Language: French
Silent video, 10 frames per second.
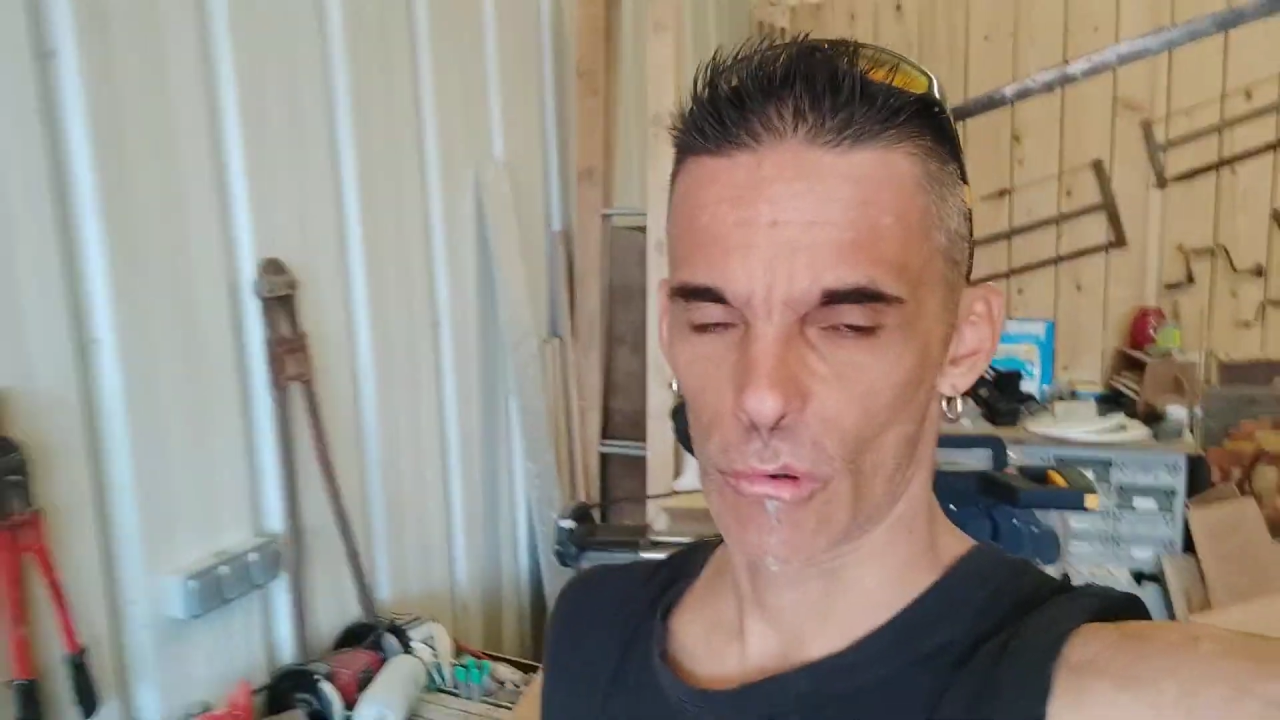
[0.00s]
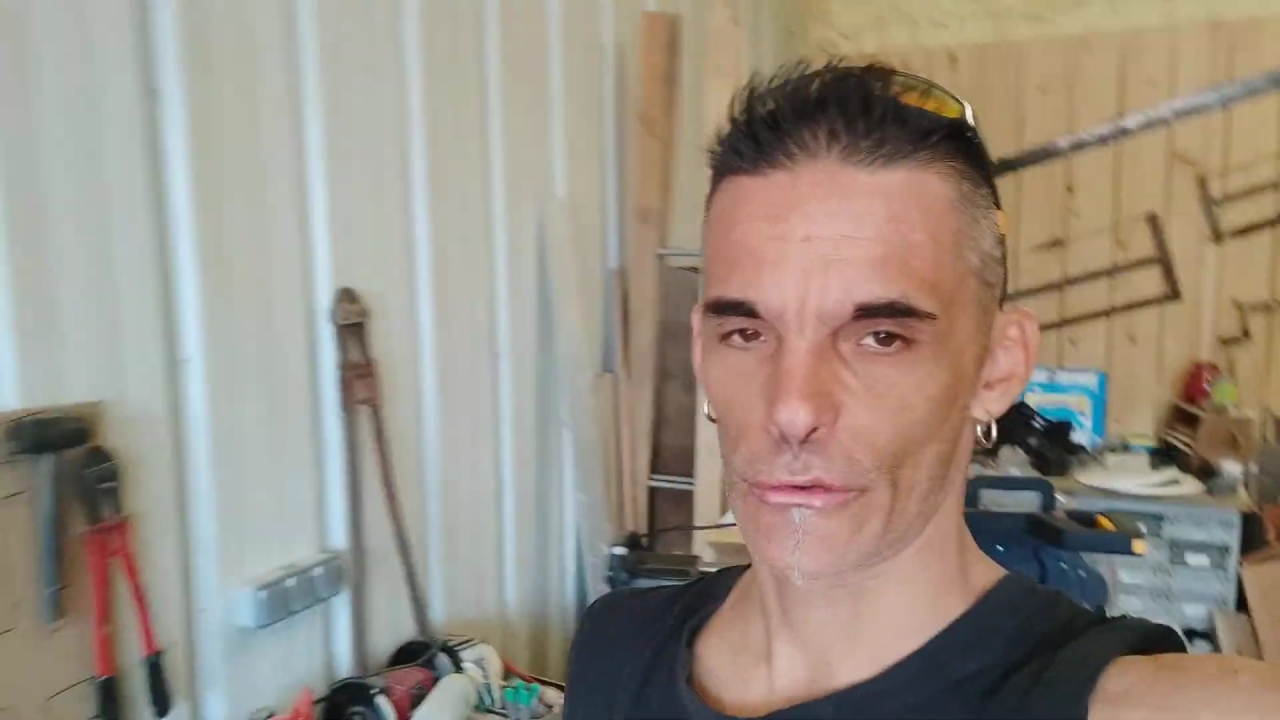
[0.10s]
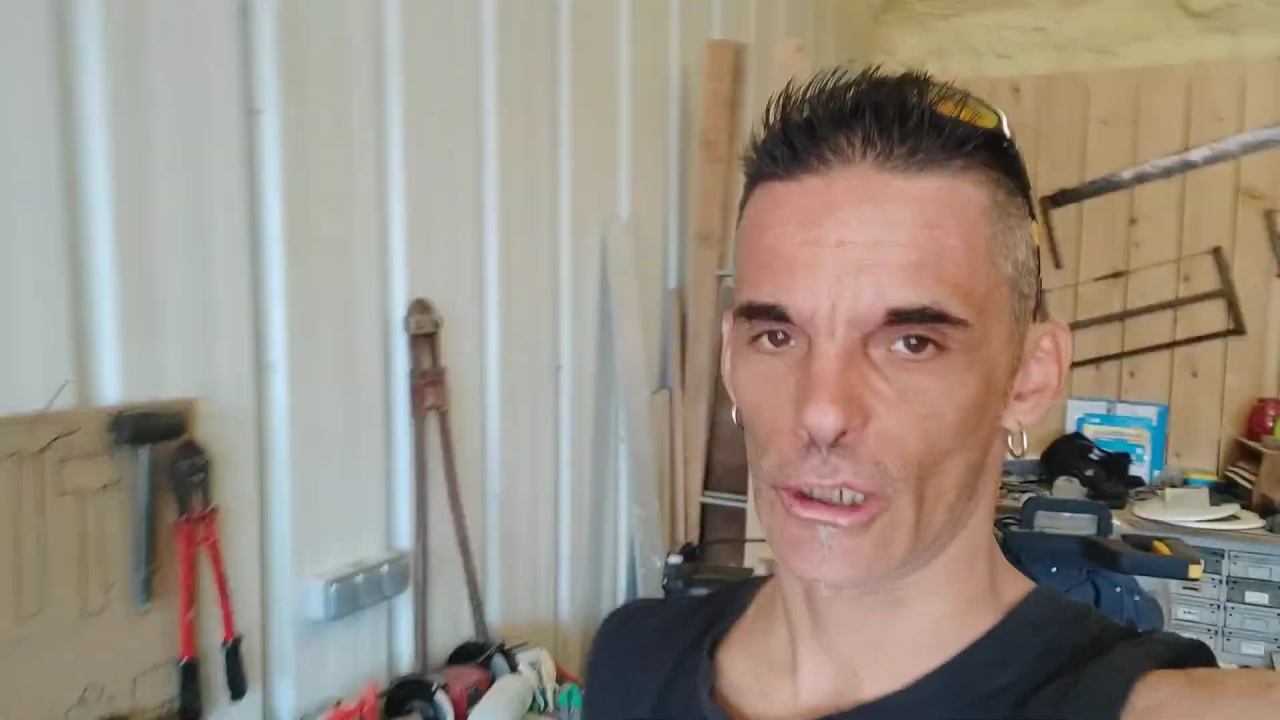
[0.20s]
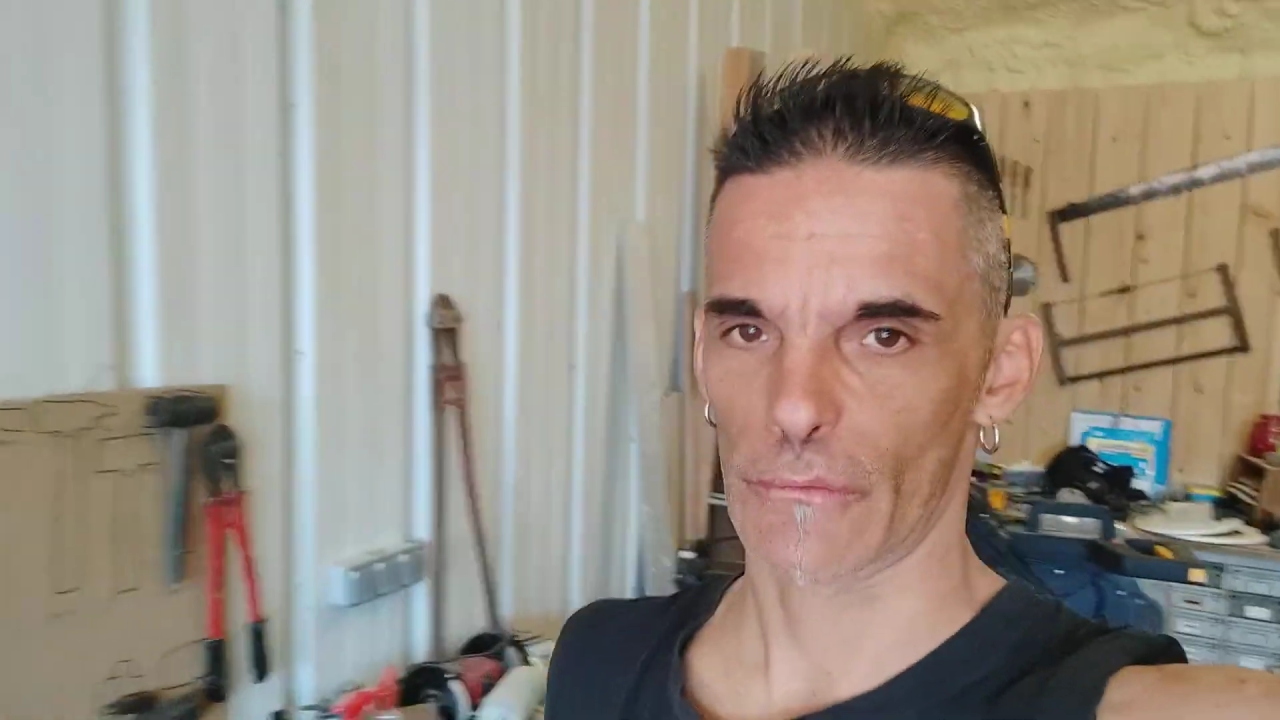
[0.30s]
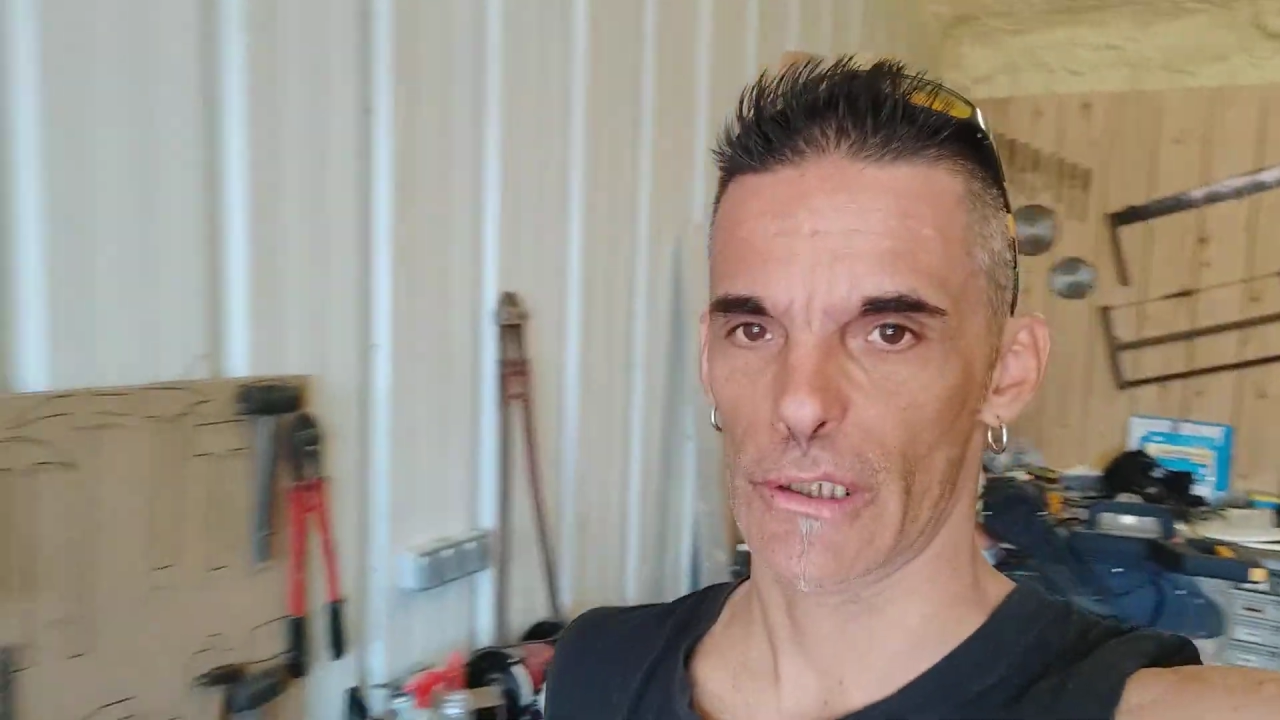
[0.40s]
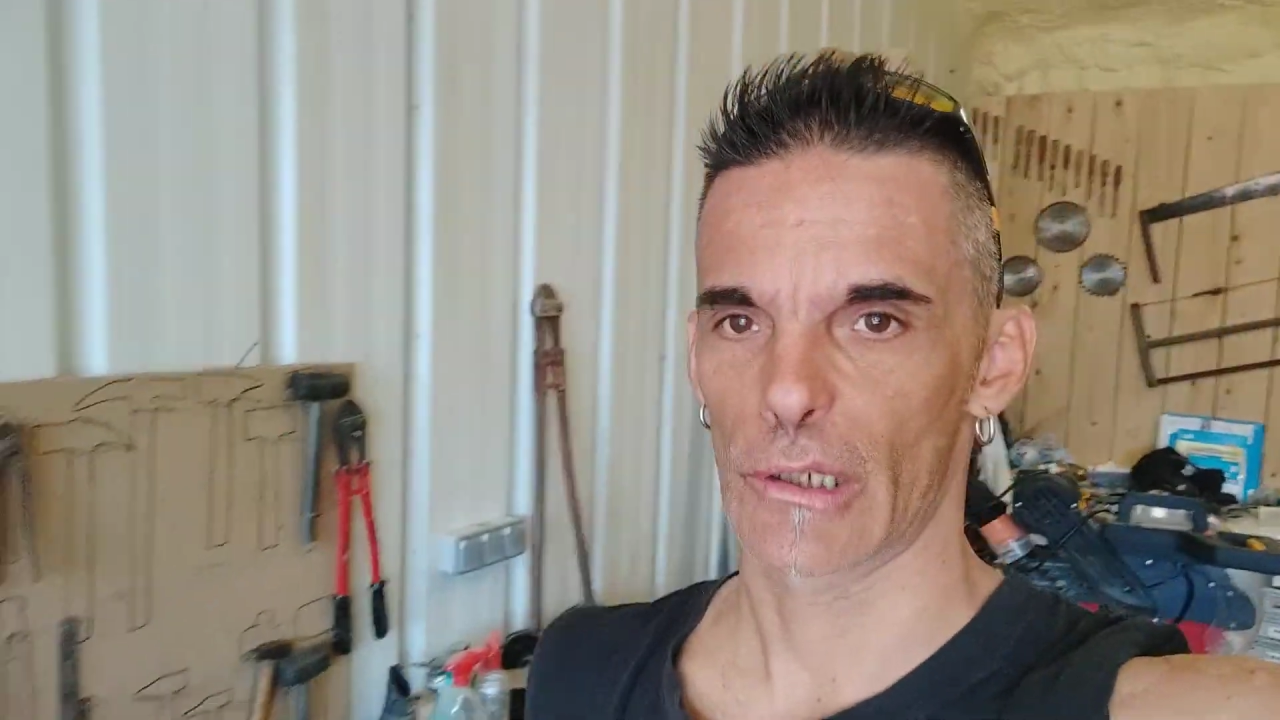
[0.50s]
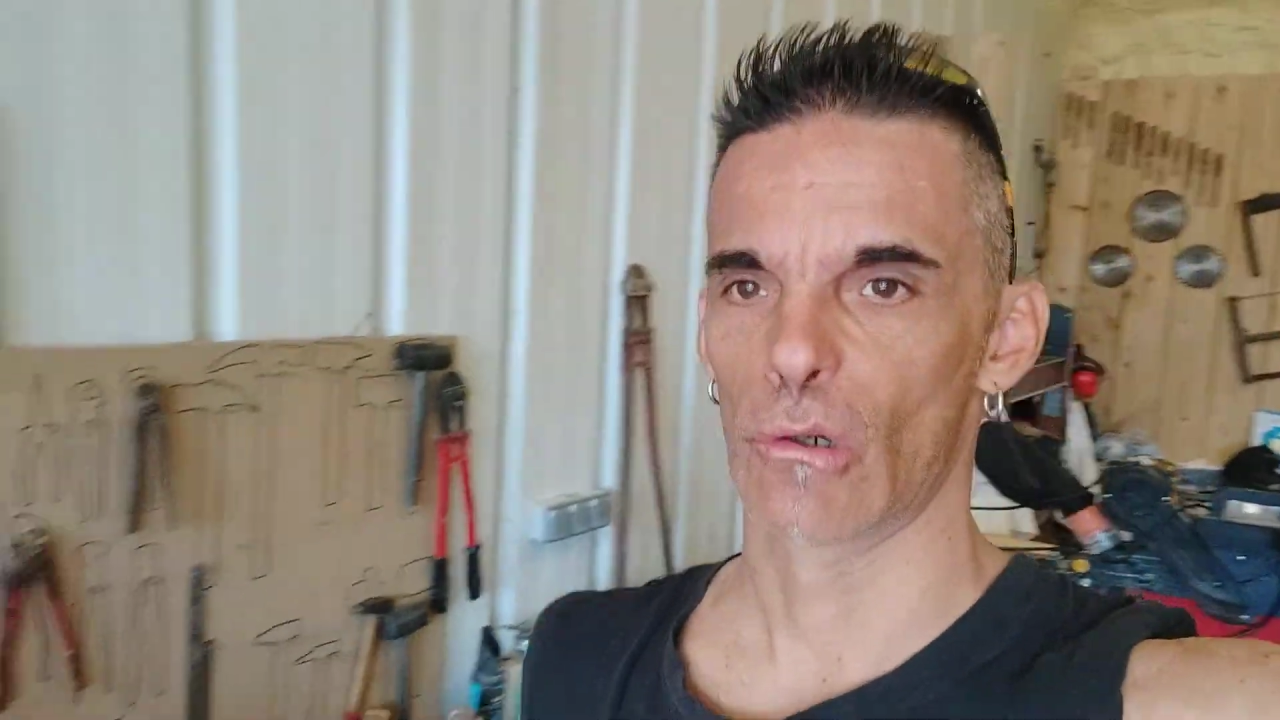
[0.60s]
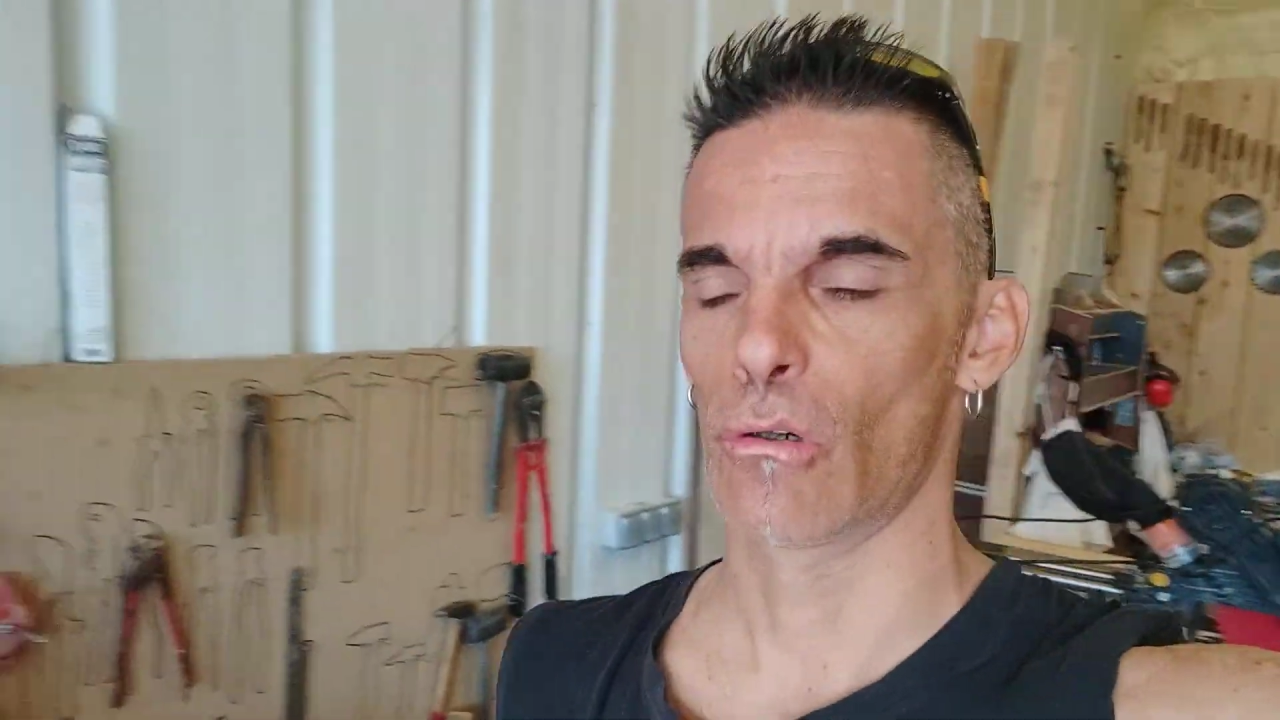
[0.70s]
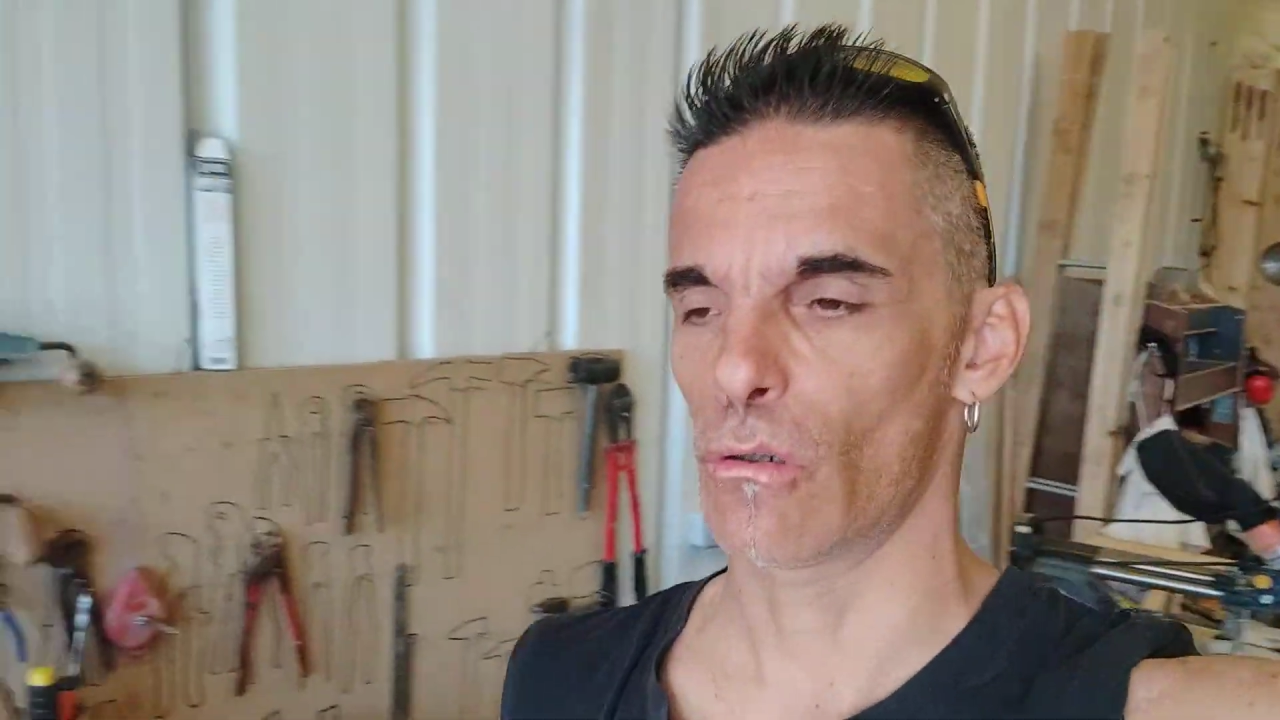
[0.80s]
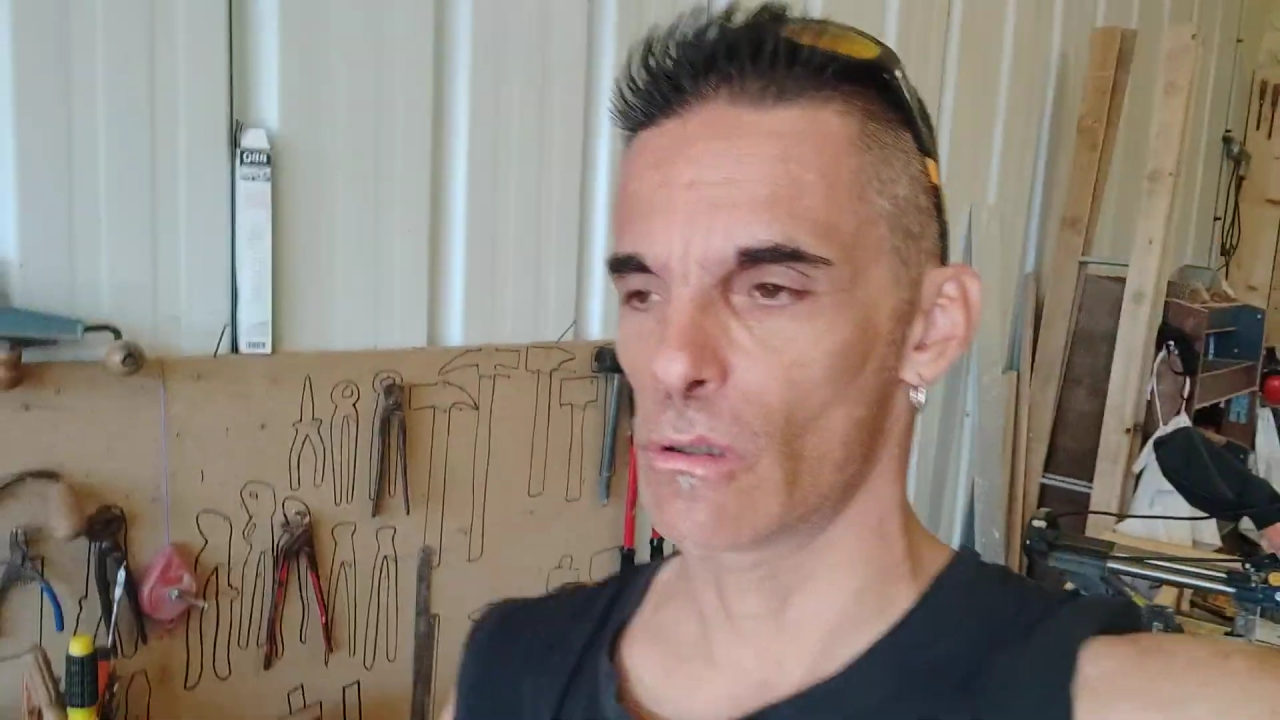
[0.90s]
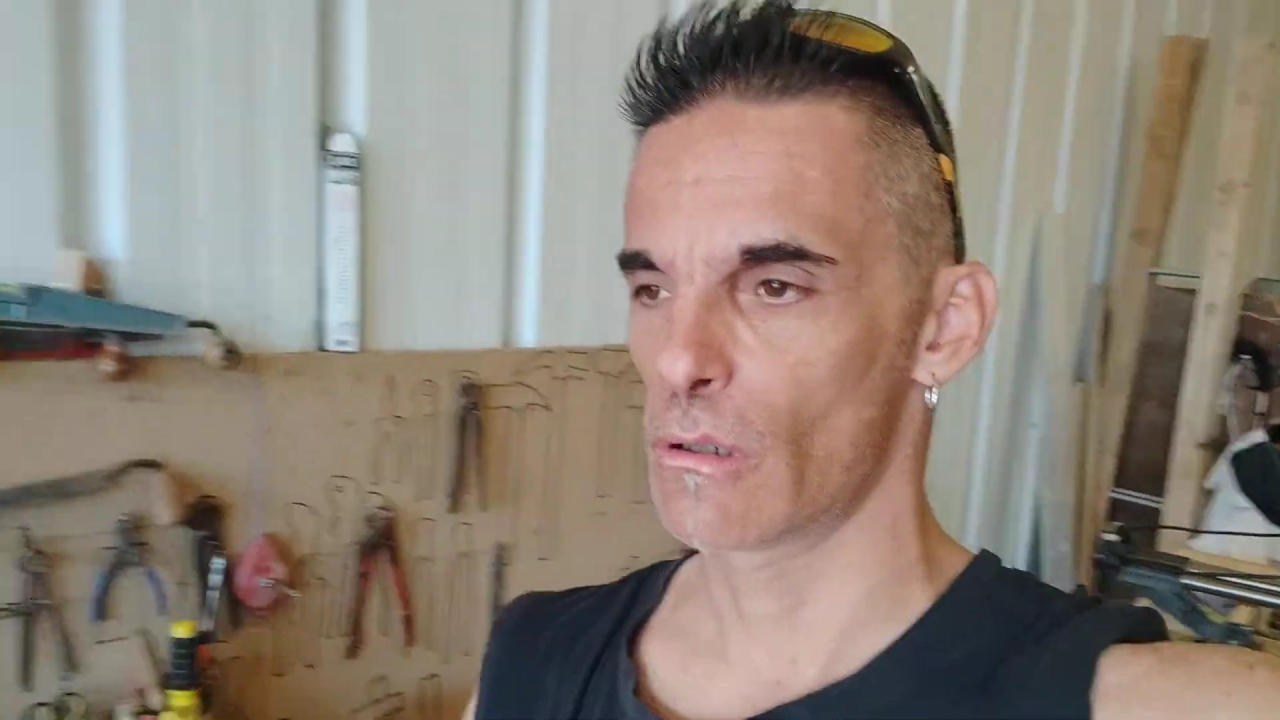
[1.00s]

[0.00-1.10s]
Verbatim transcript: monteur vidéo,